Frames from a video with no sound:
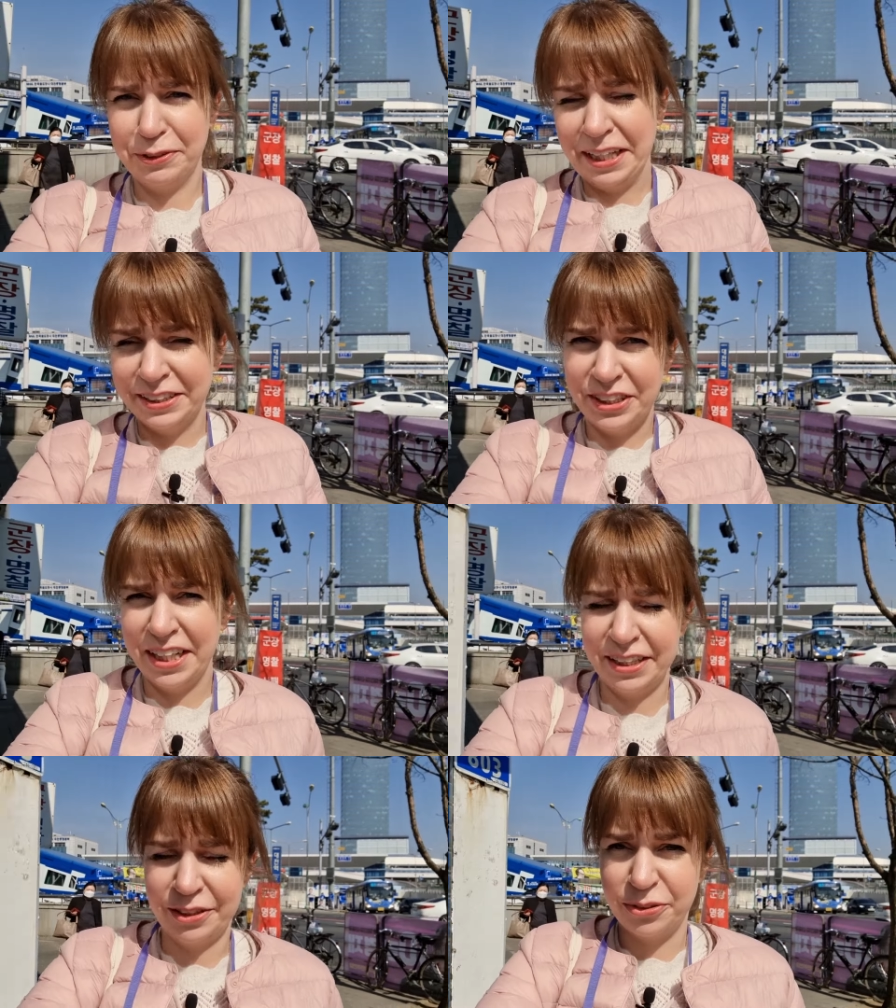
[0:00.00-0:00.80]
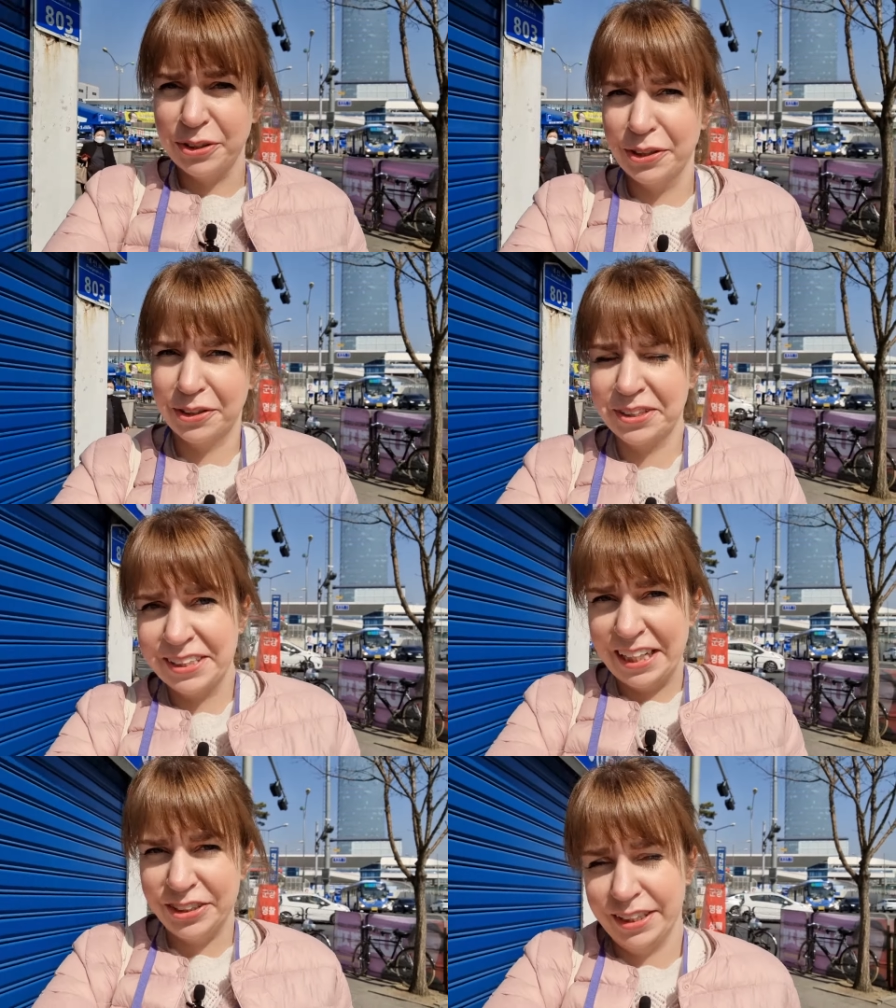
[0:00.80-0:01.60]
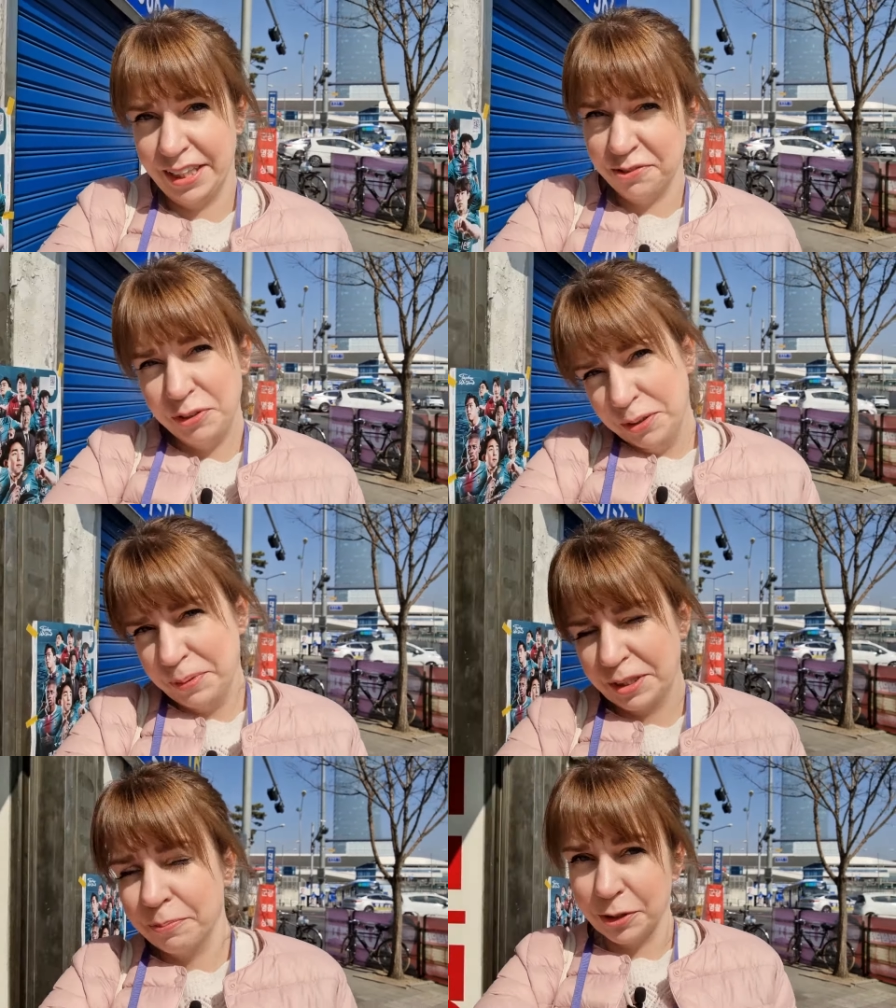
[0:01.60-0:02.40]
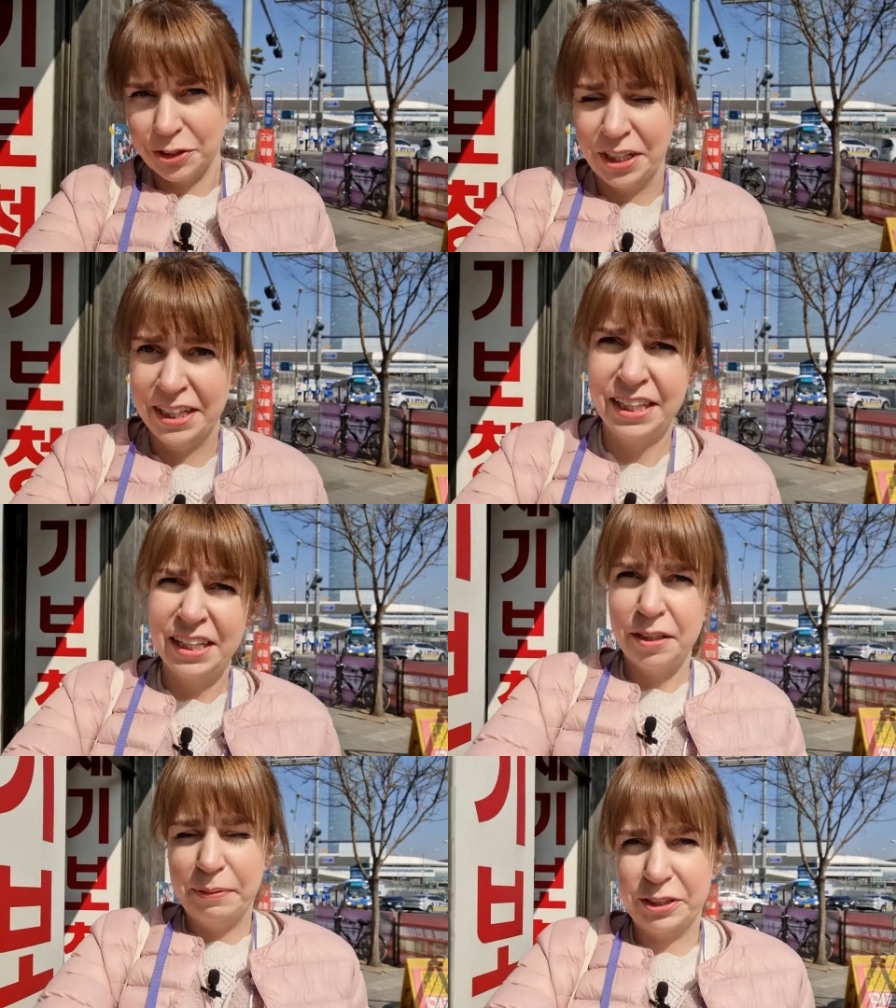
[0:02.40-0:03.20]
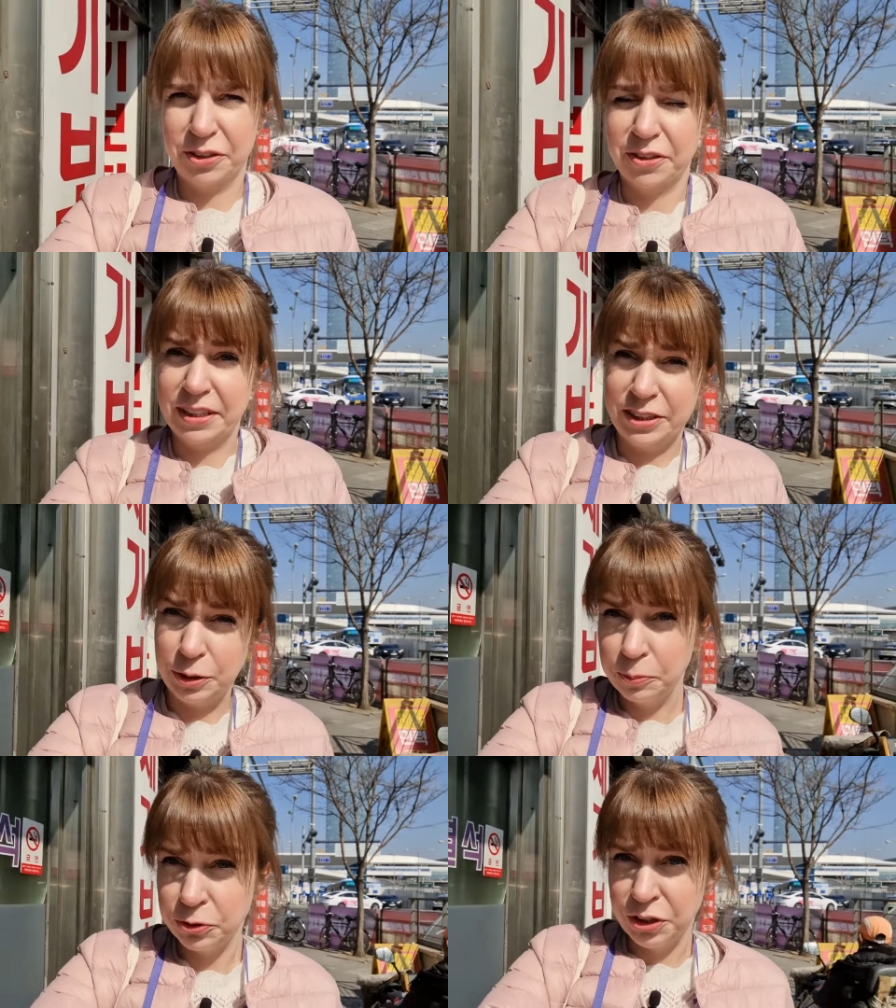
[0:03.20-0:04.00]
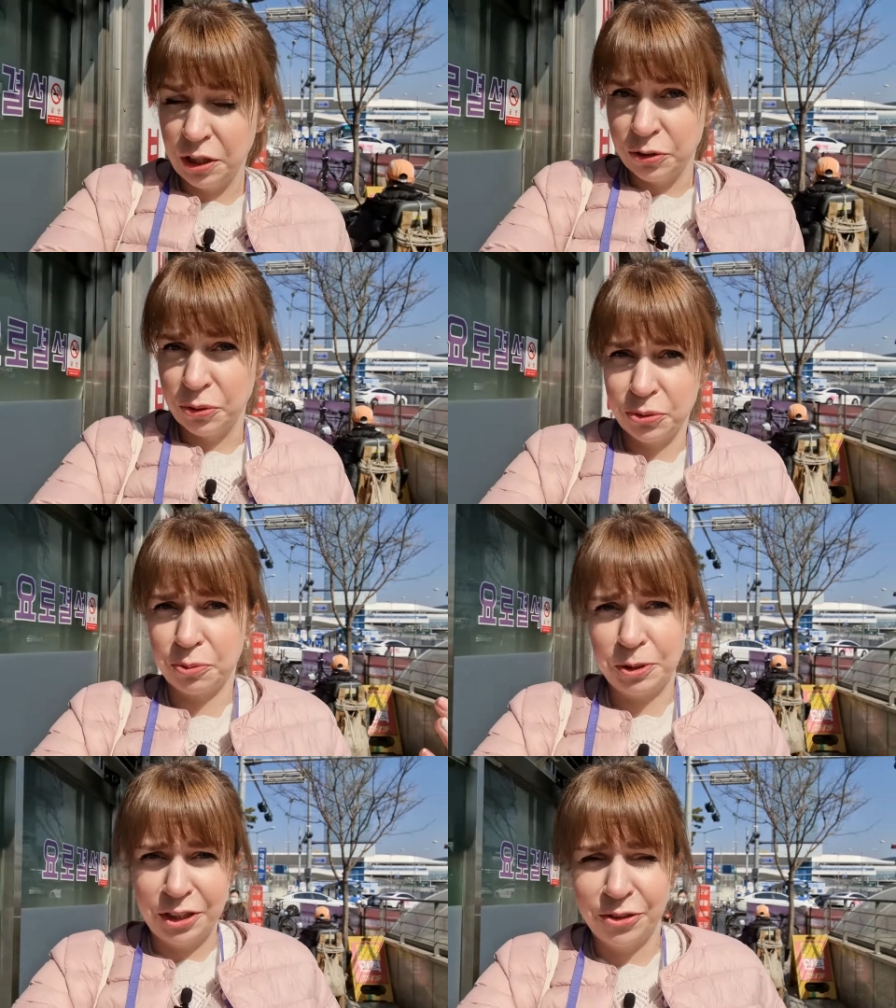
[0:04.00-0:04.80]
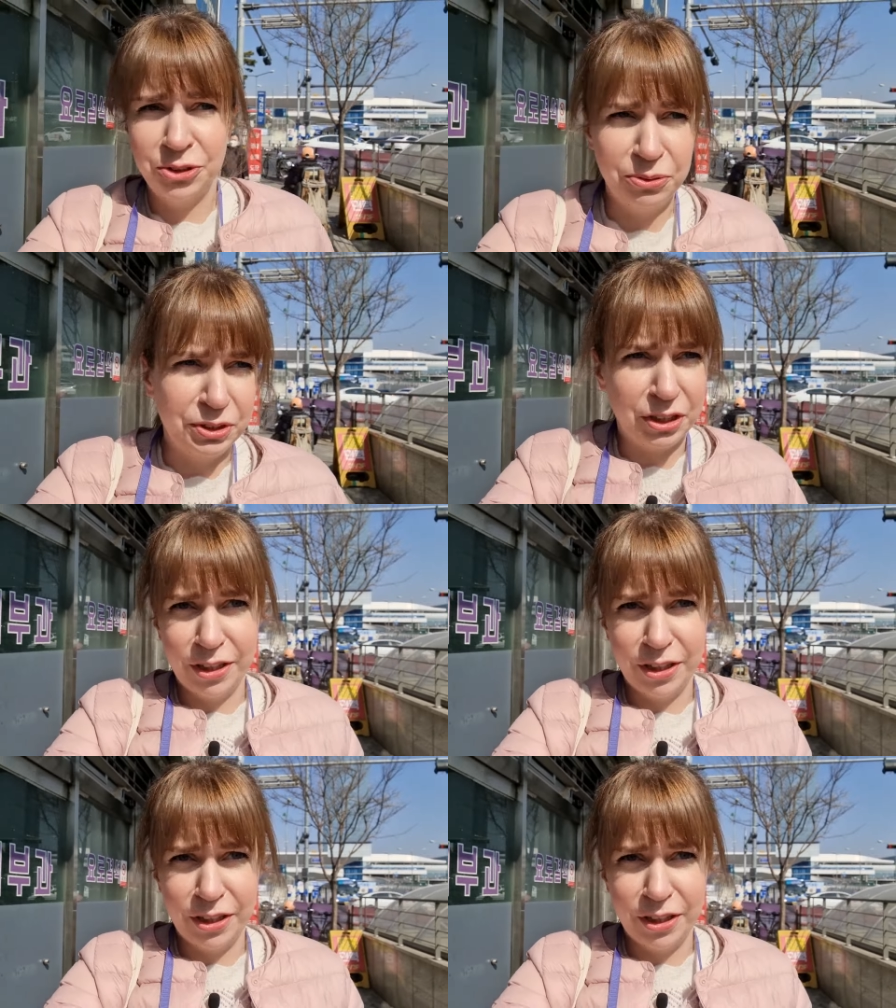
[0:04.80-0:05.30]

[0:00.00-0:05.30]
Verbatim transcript: w ten dzień, który oglądacie ten filmik. Może, chyba że oglądacie później, no to już przesądziły się